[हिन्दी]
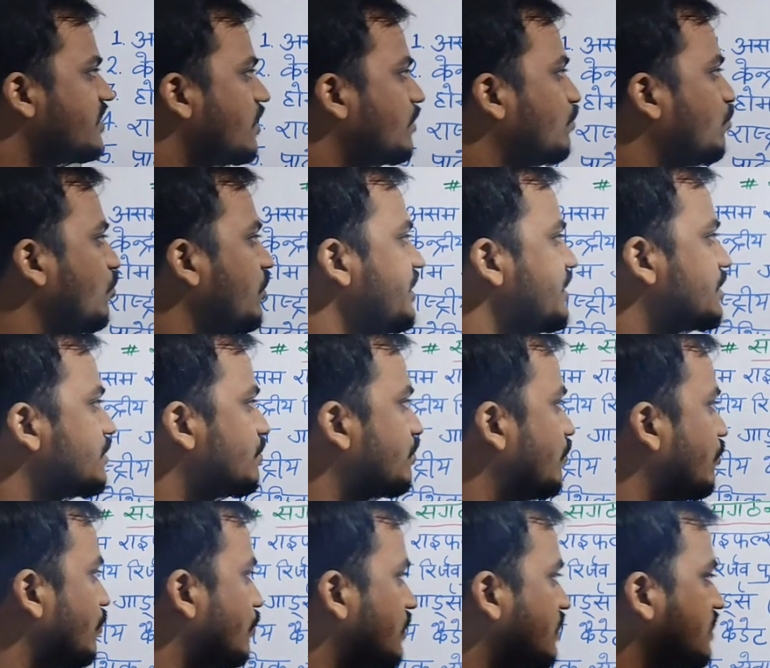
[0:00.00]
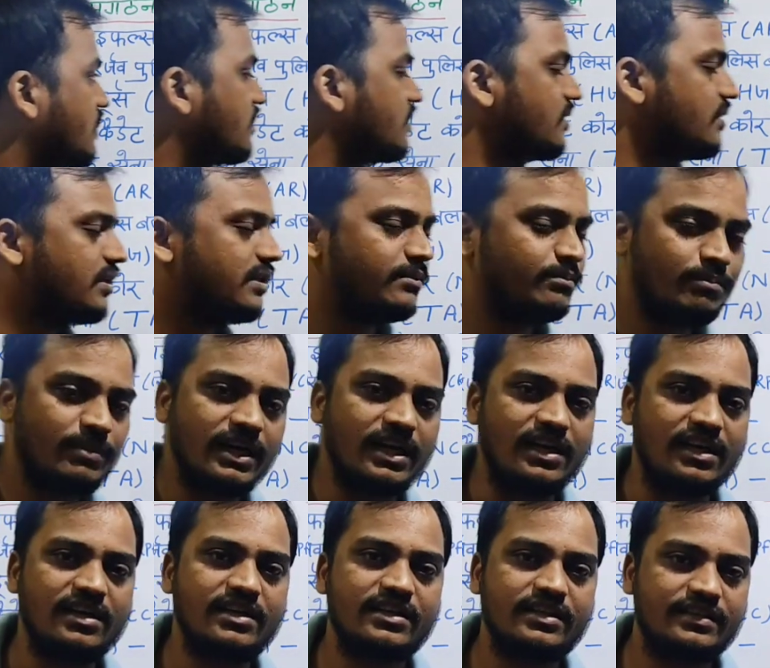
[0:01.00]
रिजर्व पुलिस फोर्स
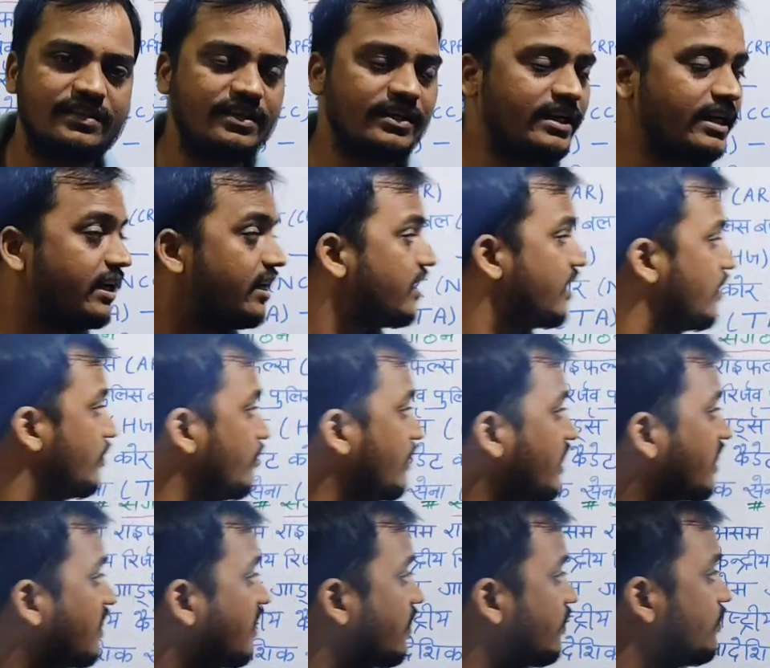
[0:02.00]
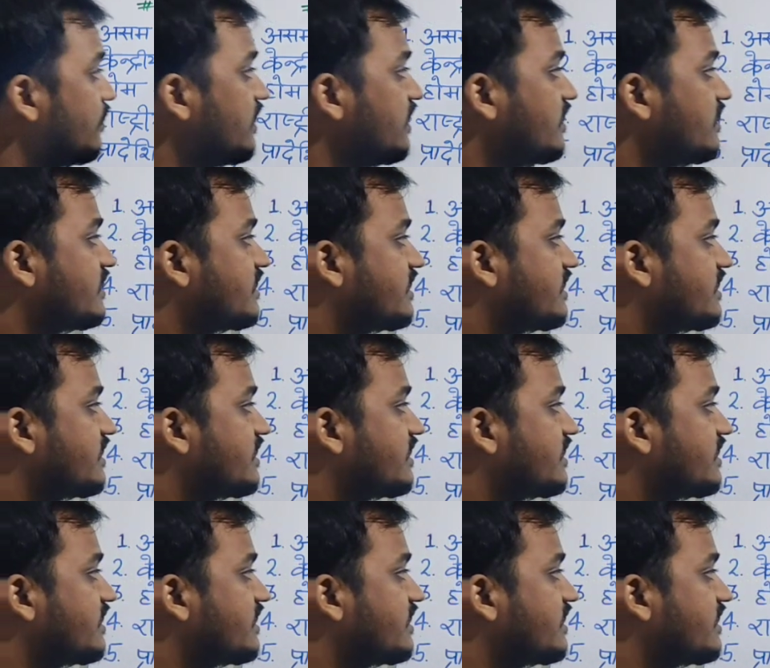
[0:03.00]
बल ठीक है मतलब